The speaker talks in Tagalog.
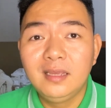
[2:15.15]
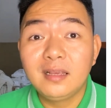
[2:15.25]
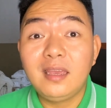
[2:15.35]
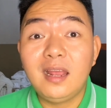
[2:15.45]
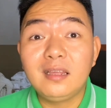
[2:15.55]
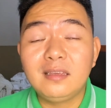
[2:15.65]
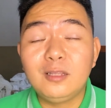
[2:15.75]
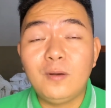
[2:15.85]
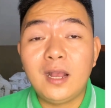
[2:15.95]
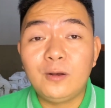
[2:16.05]
Kaya alam
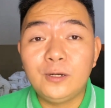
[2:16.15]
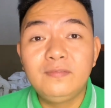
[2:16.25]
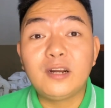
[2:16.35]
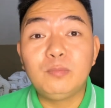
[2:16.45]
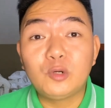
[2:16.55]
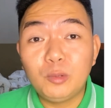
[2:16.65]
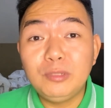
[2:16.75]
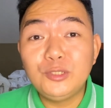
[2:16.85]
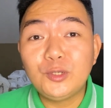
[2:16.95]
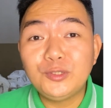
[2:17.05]
ginawa ko, from
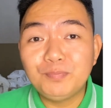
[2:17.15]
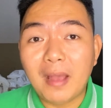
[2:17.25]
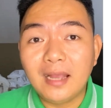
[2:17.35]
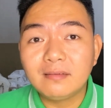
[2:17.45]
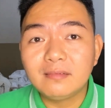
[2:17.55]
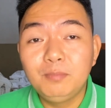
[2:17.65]
Robinson's Bank,